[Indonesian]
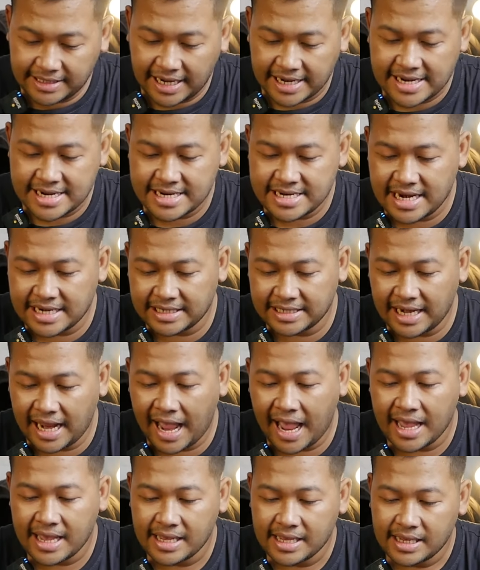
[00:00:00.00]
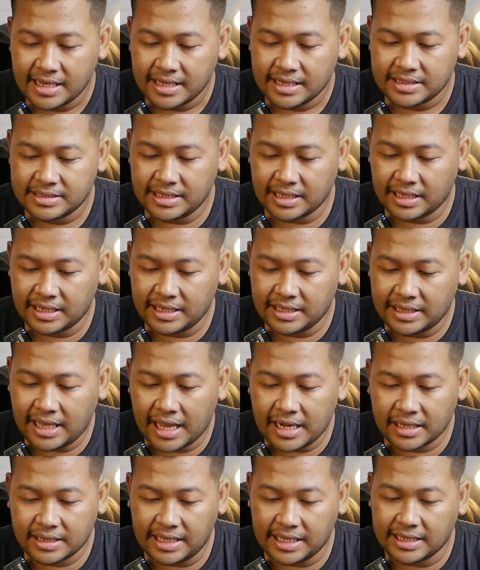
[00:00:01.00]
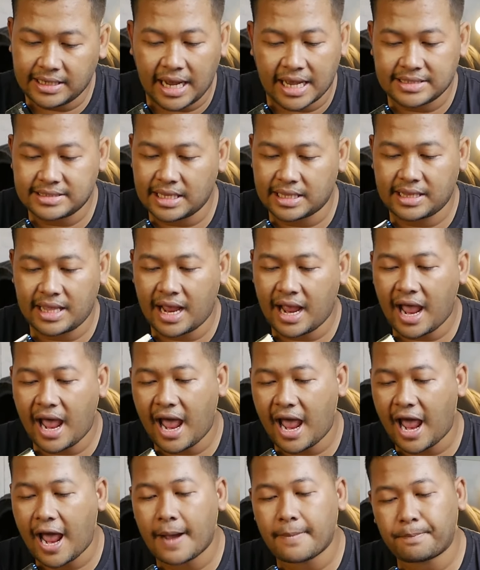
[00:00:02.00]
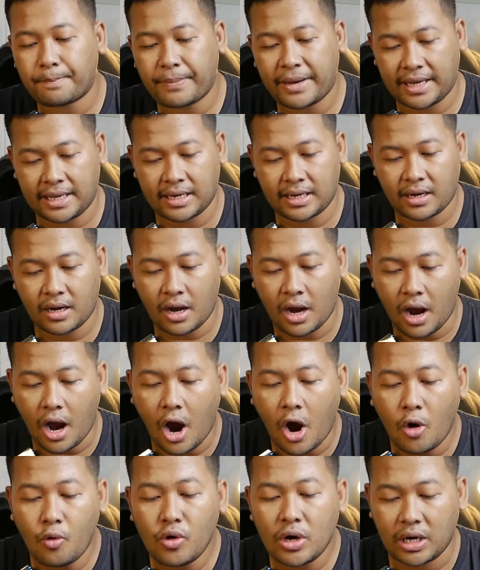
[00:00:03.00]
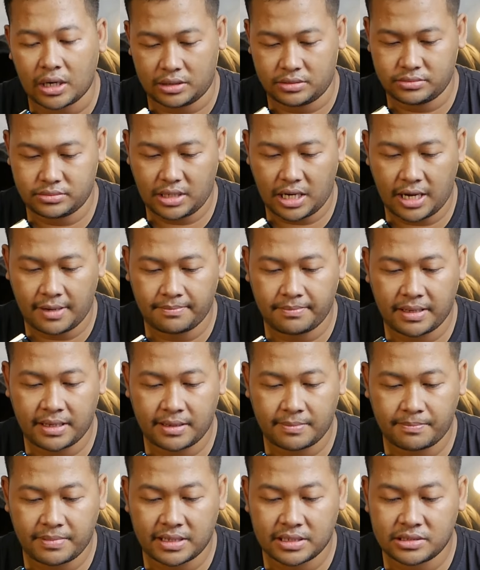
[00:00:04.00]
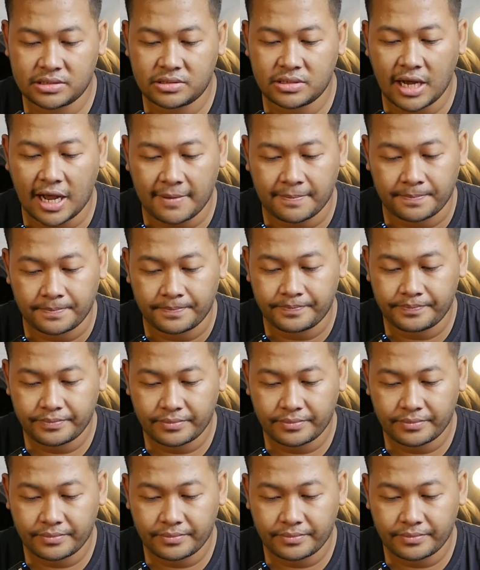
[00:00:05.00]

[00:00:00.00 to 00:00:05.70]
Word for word: dayanya adalah sekitar tiga setengah ampere hour ampere per jam